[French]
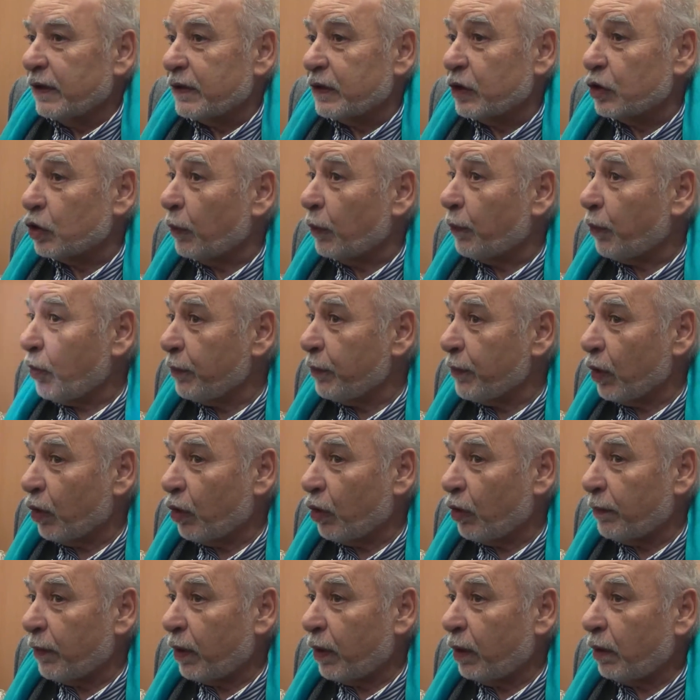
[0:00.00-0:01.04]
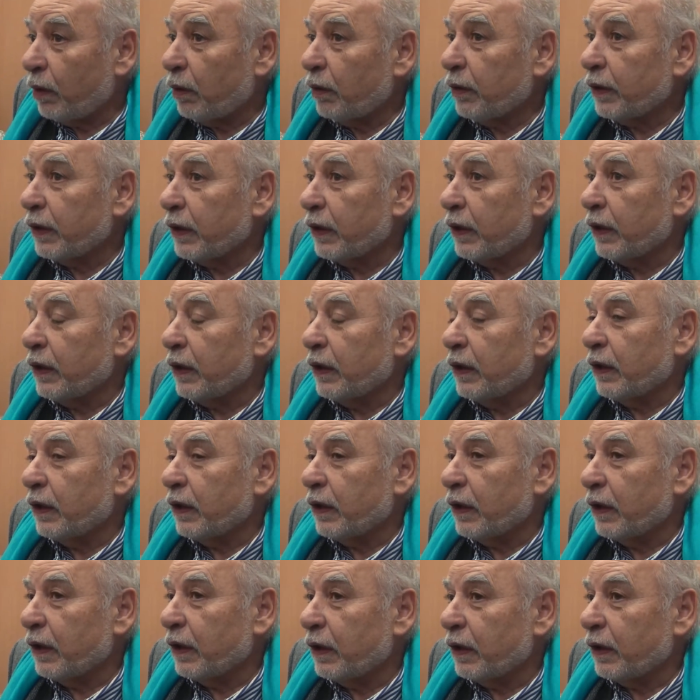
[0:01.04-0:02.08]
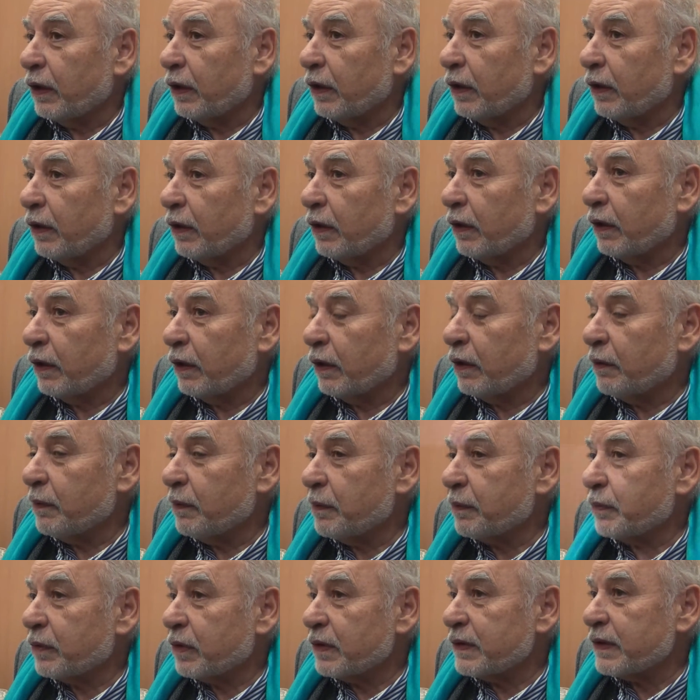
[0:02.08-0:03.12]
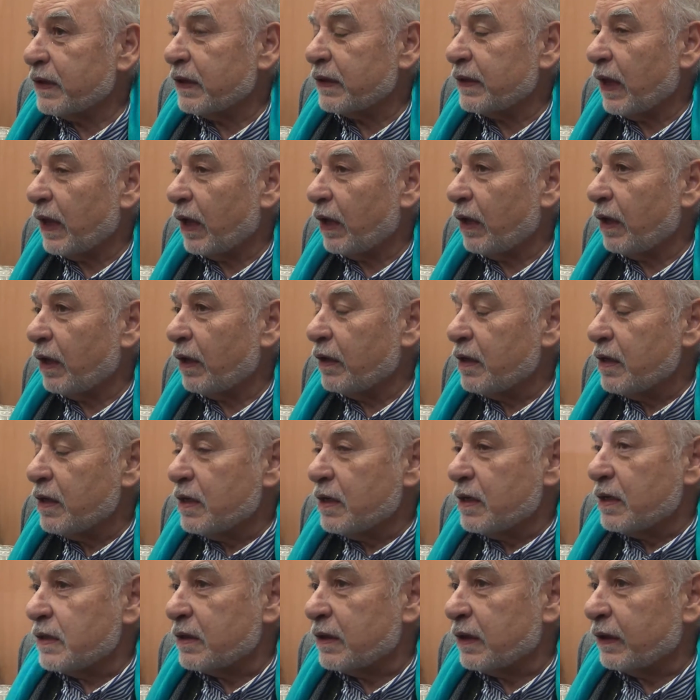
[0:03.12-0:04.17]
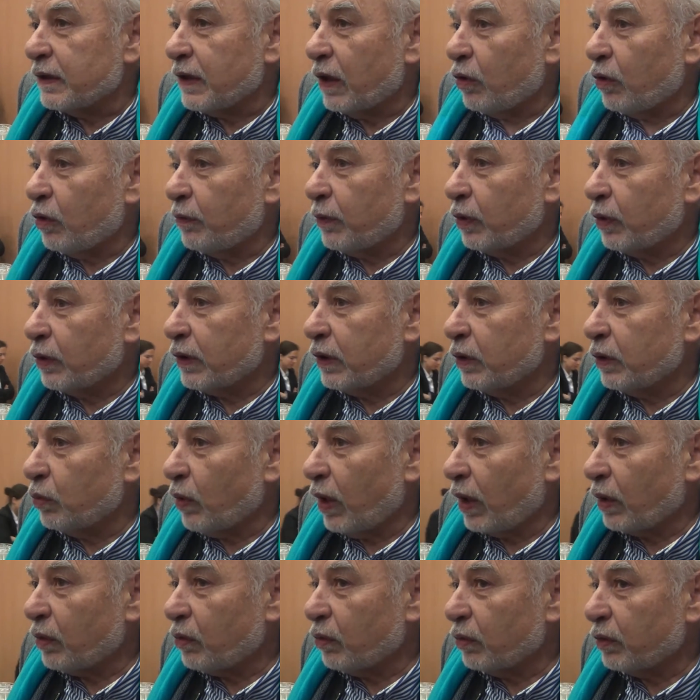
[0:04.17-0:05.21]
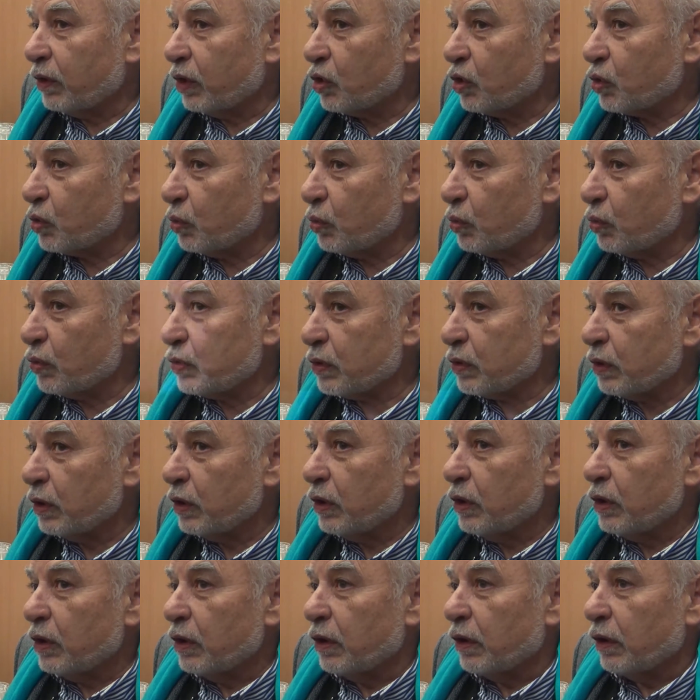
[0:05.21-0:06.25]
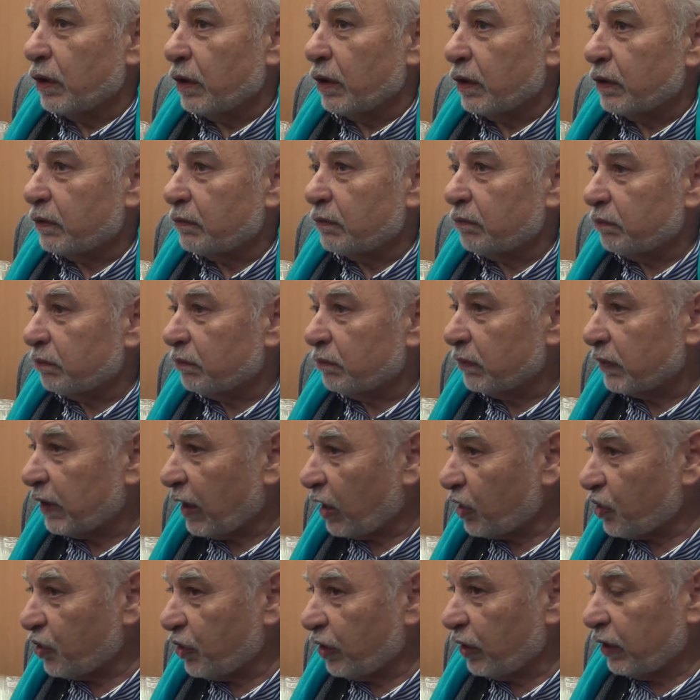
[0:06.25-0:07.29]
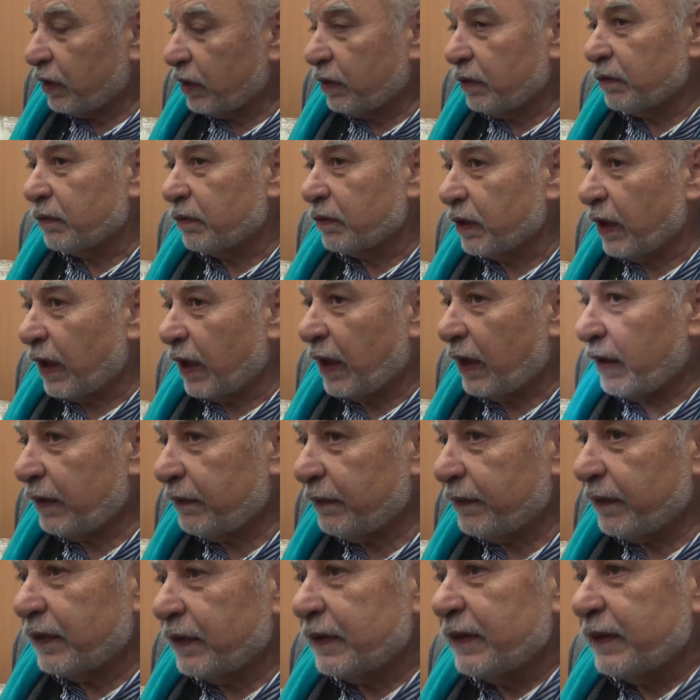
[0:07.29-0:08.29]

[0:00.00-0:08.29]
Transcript: Son premier roman, et, en même temps, c'est un roman qui nous raconte des choses tragiques, graves,